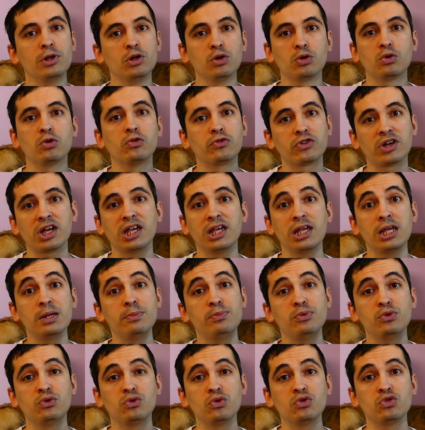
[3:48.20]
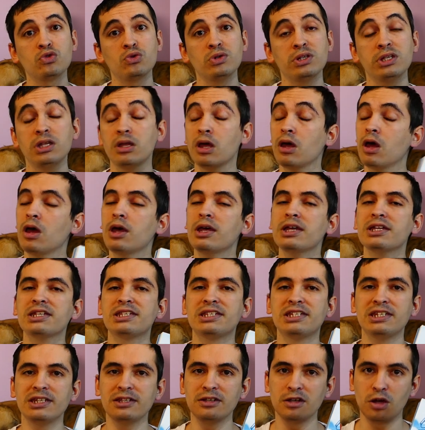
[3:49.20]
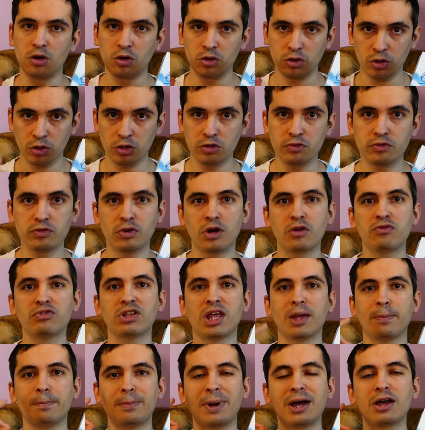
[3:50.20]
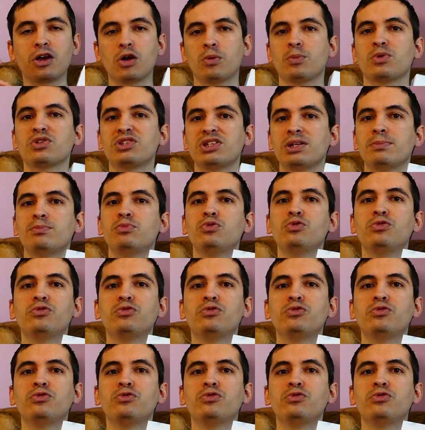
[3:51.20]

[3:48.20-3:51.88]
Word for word: le coffret est plutôt joli. Si encore une fois vous n'avez pas commencé Blue